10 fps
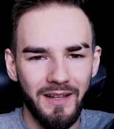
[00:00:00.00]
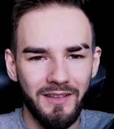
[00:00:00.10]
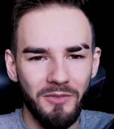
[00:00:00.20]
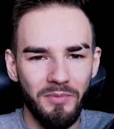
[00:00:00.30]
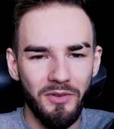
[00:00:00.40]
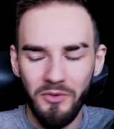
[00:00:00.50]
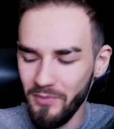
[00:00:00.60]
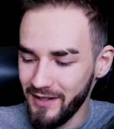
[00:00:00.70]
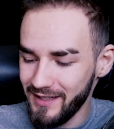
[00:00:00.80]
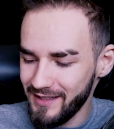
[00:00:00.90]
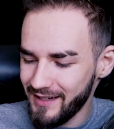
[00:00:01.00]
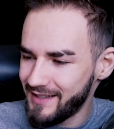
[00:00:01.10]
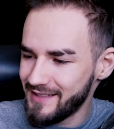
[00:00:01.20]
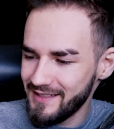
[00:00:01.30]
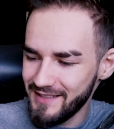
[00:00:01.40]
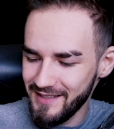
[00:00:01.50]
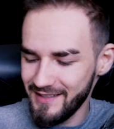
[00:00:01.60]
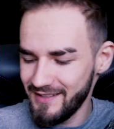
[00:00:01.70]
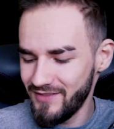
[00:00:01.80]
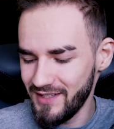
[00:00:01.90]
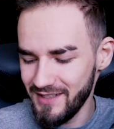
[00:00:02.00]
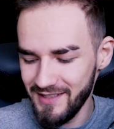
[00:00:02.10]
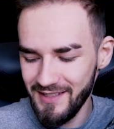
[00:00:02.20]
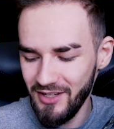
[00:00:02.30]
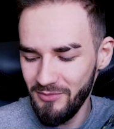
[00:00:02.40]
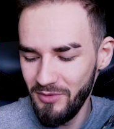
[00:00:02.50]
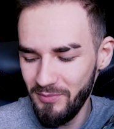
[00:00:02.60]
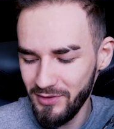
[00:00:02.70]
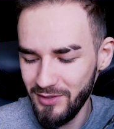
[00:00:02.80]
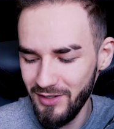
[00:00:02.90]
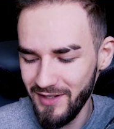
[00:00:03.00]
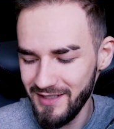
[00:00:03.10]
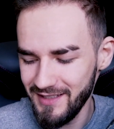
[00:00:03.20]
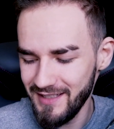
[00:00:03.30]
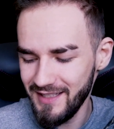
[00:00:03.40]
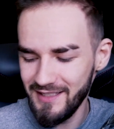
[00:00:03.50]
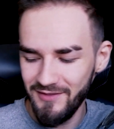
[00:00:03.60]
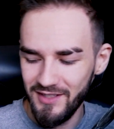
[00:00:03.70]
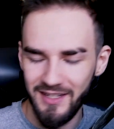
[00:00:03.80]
tak do pochrupania, jak chcecie się, wiecie, ze znajomymi potrolować na zasadzie,